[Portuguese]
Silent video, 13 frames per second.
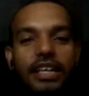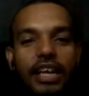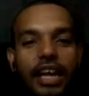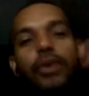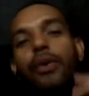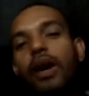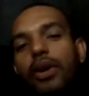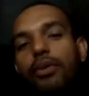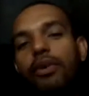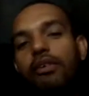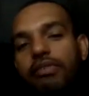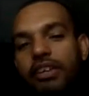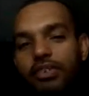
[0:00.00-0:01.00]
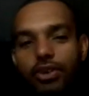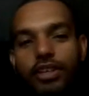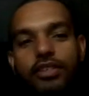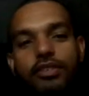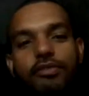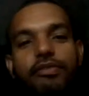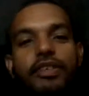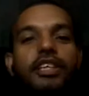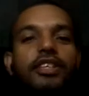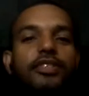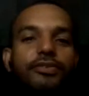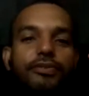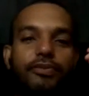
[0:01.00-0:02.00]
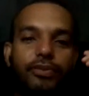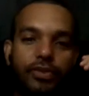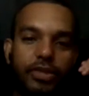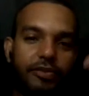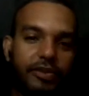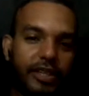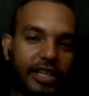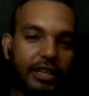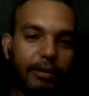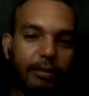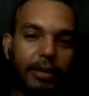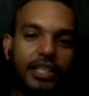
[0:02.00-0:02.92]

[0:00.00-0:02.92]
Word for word: E aí o Aruan fez outro vídeo justificando a